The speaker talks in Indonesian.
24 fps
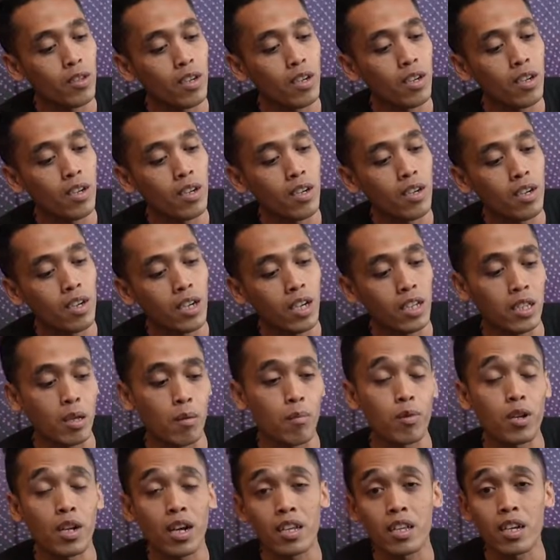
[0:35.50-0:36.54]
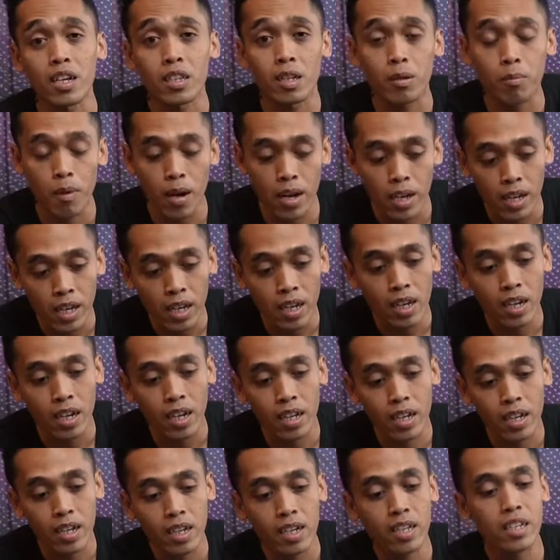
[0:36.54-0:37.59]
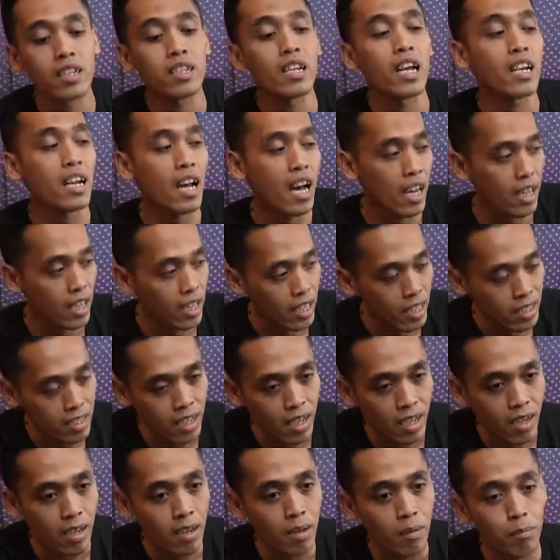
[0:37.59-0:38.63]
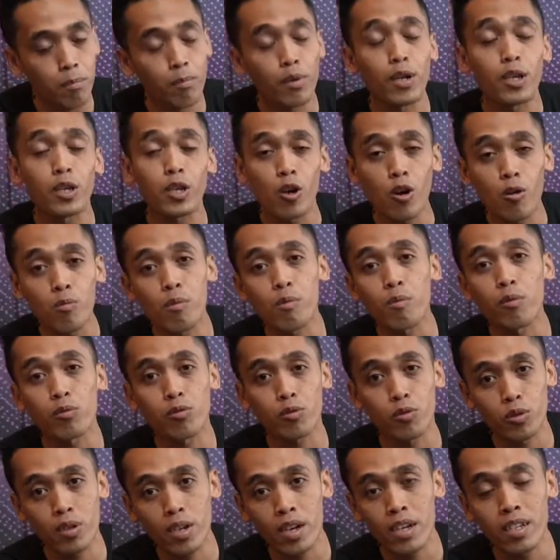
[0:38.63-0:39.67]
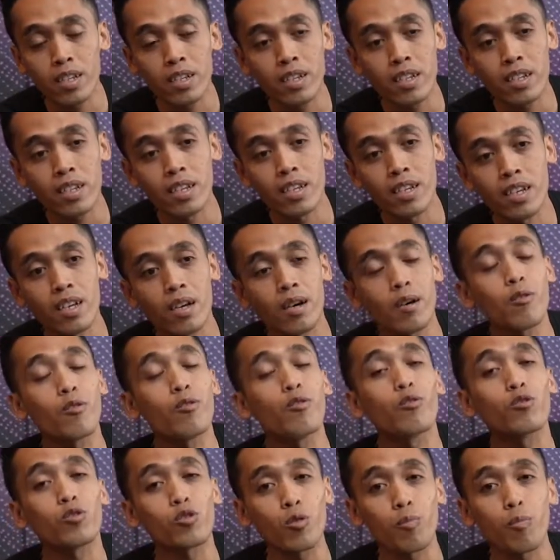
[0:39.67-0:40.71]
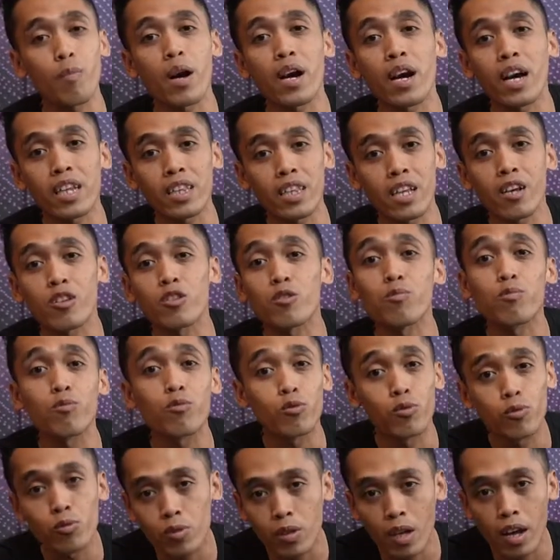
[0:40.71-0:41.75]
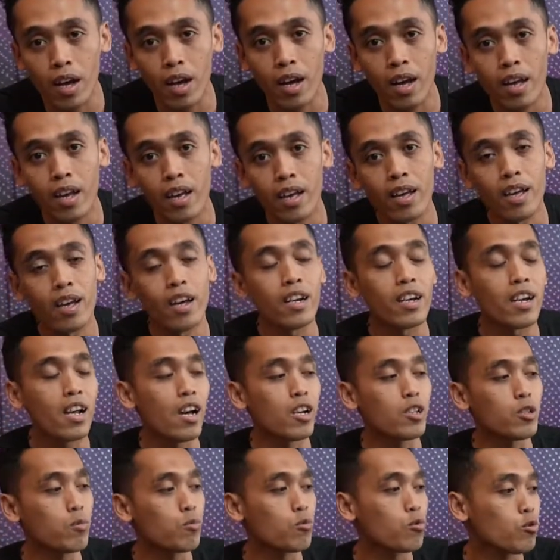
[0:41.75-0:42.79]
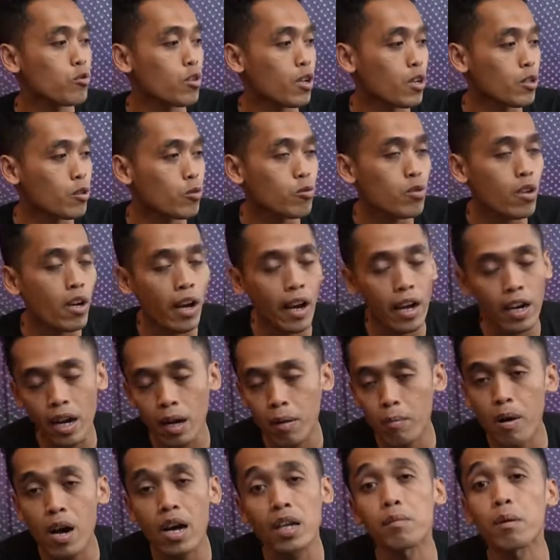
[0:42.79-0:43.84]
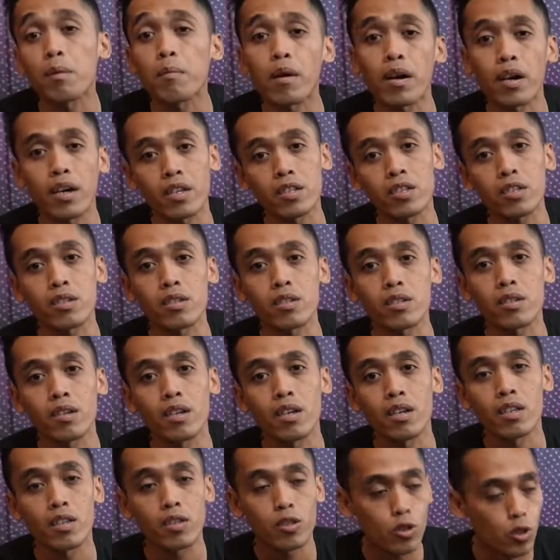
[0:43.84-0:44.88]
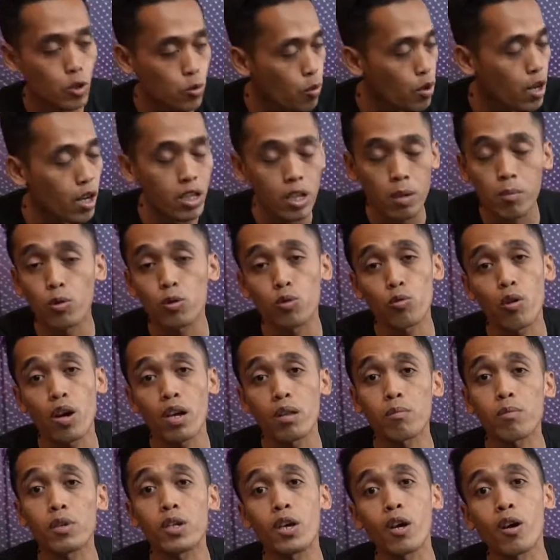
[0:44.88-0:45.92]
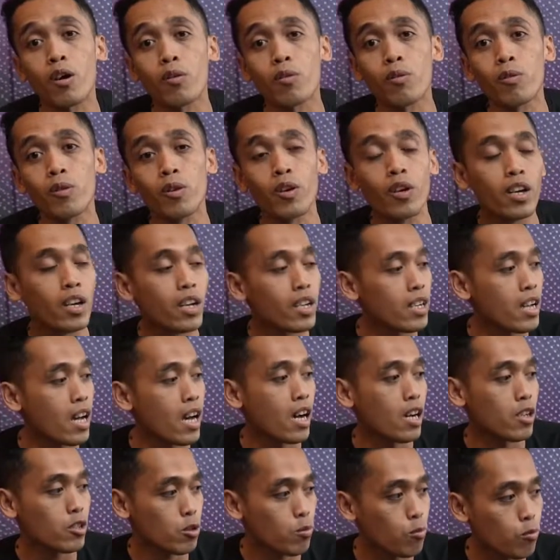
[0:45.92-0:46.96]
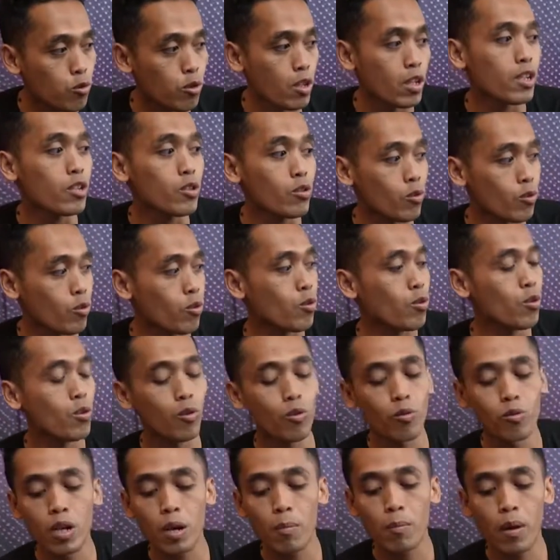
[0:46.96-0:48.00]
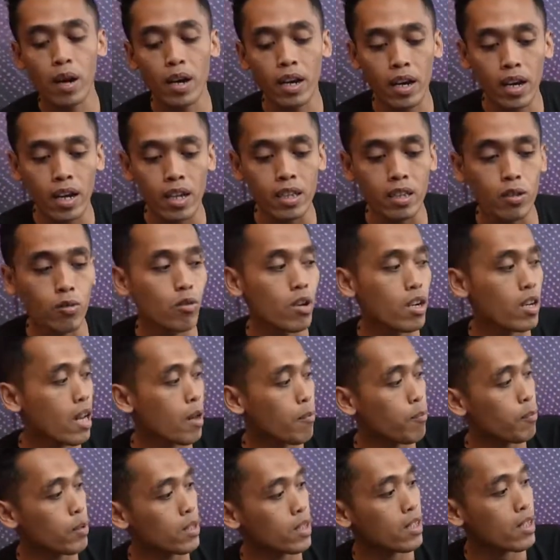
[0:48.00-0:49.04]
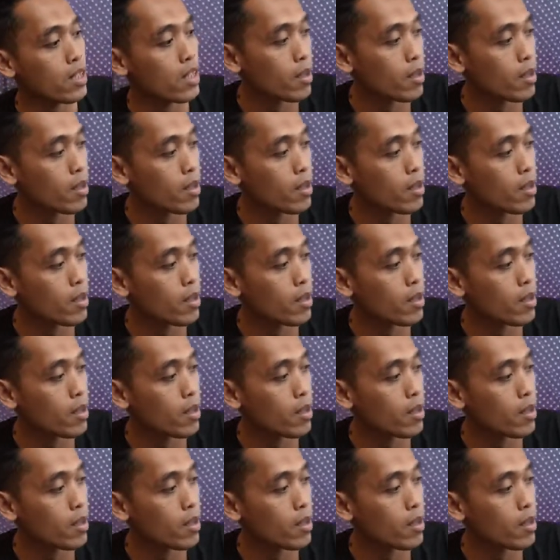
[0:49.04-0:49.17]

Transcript: uh, Kita berikan yang terbaik Dan akhirnya beliau memutuskan untuk paket yang 10 juta Nah 10 juta itu udah enak banget memang guys. Sesuai dengan kebutuhan beliau. Nah 10 juta itu udah paket, udah dapet